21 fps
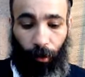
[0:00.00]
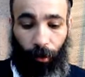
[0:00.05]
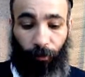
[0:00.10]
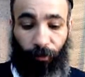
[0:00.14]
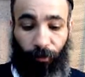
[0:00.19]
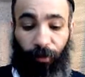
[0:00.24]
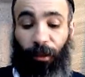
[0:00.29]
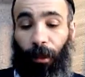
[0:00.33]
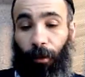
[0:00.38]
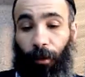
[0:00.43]

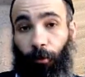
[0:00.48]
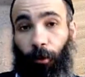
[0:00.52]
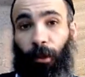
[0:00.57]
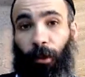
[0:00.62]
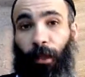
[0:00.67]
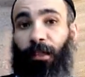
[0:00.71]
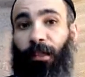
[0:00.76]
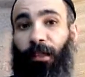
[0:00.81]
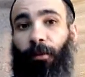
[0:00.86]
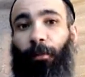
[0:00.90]
Finalement,
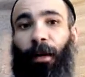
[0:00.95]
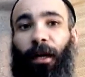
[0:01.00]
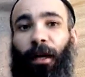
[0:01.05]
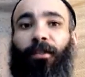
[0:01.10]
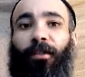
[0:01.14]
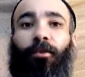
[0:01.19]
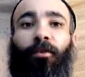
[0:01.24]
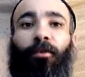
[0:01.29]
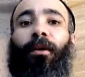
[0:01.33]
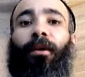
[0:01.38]
la
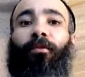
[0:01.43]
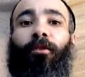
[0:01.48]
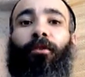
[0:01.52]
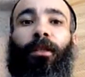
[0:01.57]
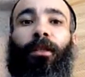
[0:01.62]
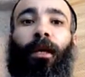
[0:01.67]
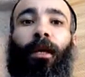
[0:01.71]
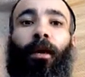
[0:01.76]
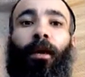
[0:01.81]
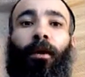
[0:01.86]
séparation va
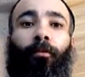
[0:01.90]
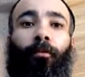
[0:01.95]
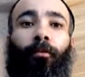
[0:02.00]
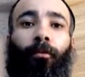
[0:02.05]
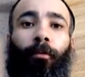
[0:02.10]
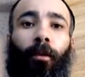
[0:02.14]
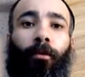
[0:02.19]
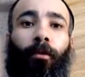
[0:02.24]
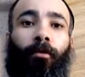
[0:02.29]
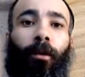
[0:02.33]
venir à un
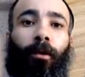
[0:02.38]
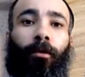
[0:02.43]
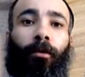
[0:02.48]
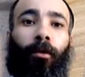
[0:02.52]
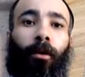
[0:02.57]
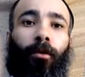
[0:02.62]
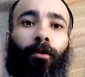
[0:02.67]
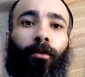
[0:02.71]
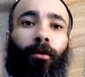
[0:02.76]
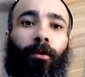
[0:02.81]
moment ou à un
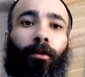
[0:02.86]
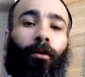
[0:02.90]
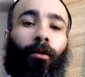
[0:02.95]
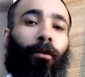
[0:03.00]
autre.